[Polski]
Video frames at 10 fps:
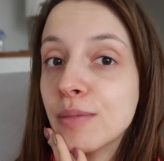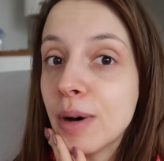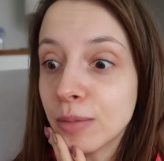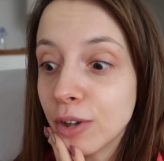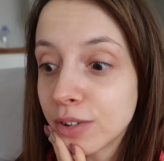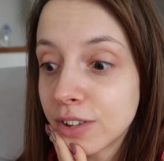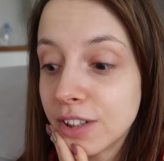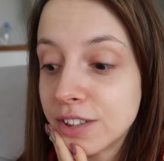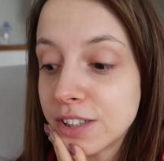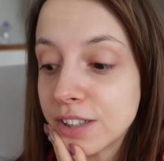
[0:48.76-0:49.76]
mam
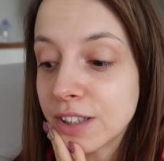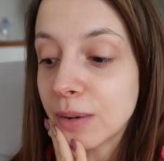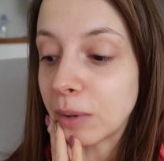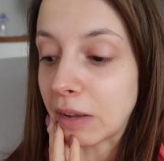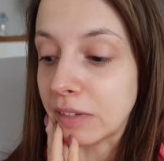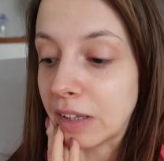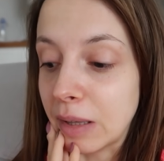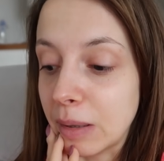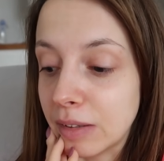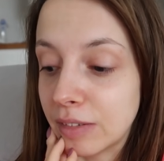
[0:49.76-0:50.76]
dosyć.
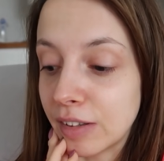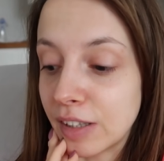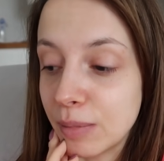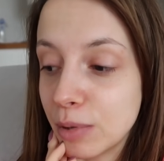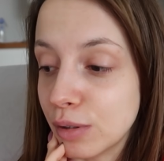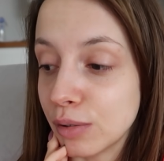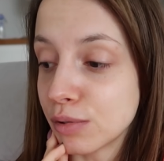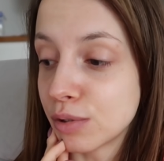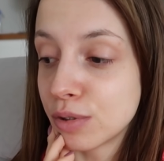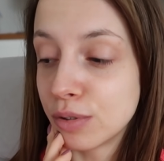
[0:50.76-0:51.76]
Naprawdę, czasami to
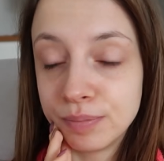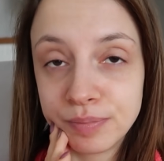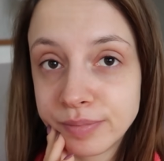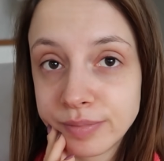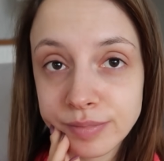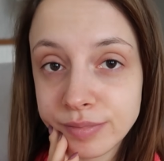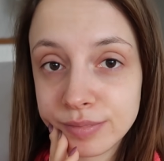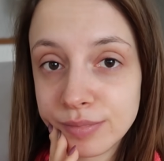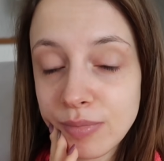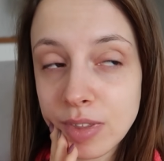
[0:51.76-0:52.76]
już
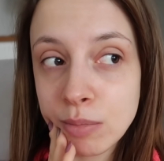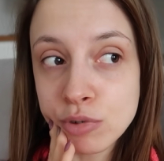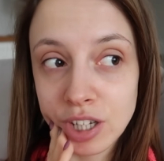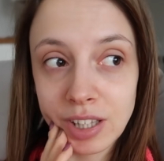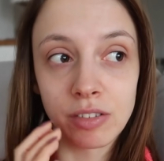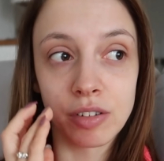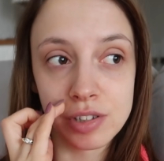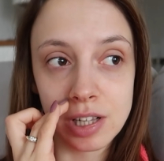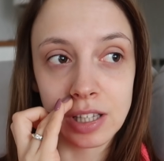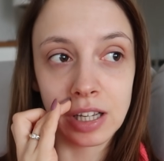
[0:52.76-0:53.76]
przekracza
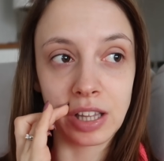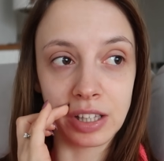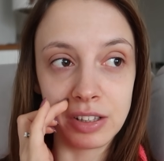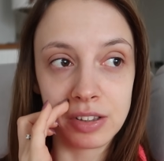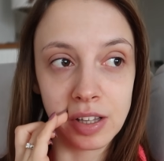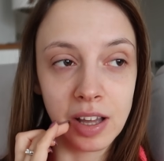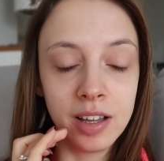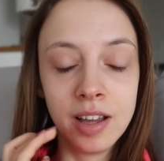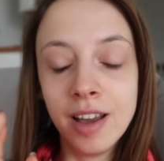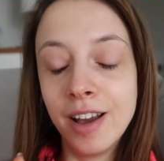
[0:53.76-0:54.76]
wszelkie granice.
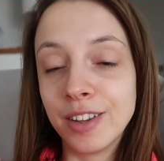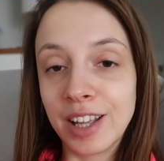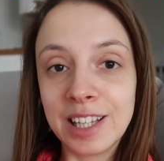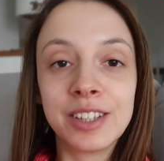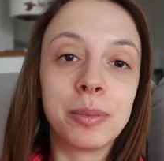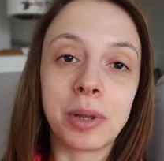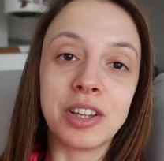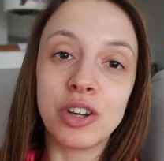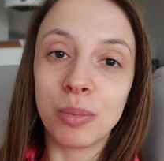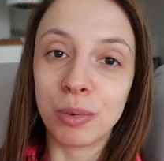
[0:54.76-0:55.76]
No ale dobra,
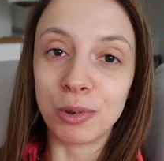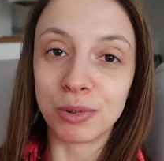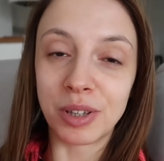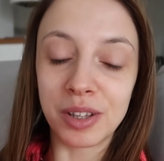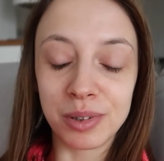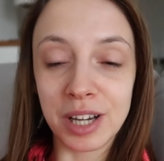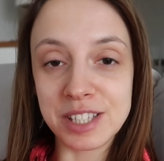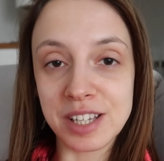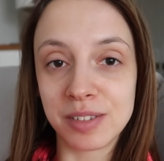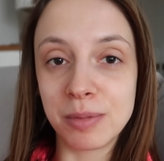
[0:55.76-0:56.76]
nie o bólu tutaj,
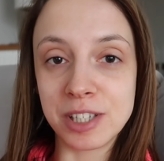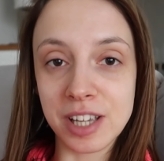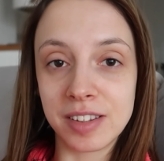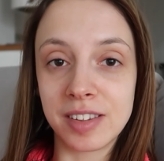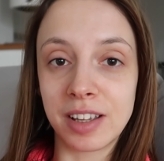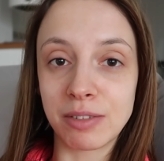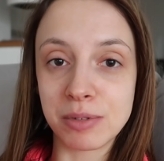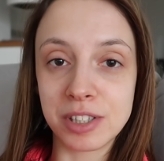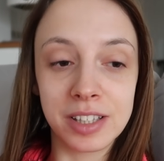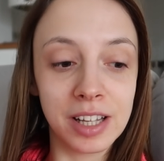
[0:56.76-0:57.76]
słuchajcie, ja sobie siedzę,
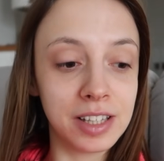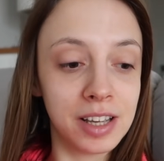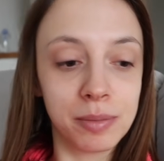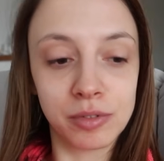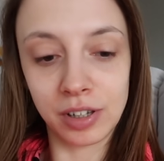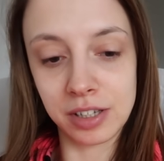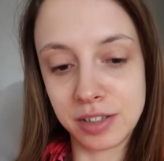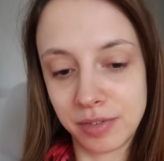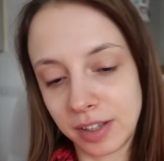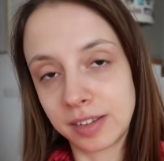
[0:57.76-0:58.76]
zjadam śniadanie,
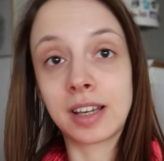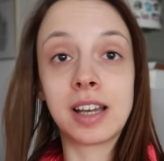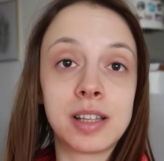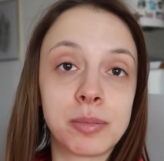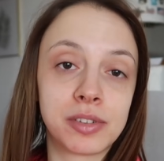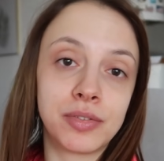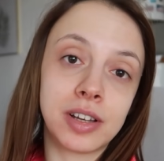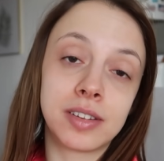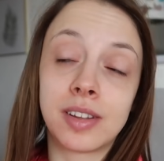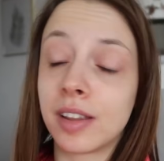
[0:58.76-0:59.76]
czekajcie, wsadzę Candy, bo
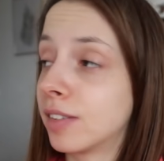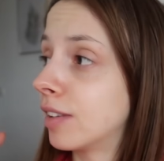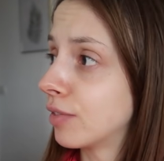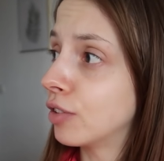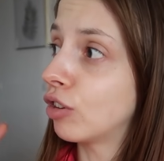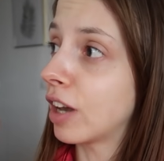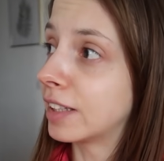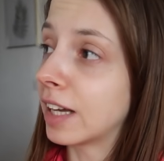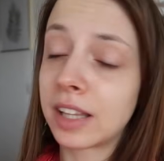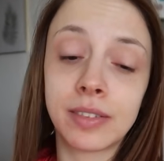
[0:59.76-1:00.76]
za zazwyczaj
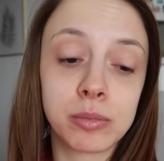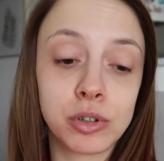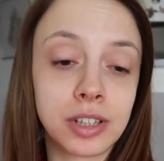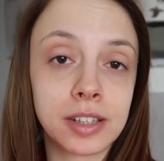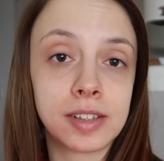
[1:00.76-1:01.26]
jak nagrywam, to ona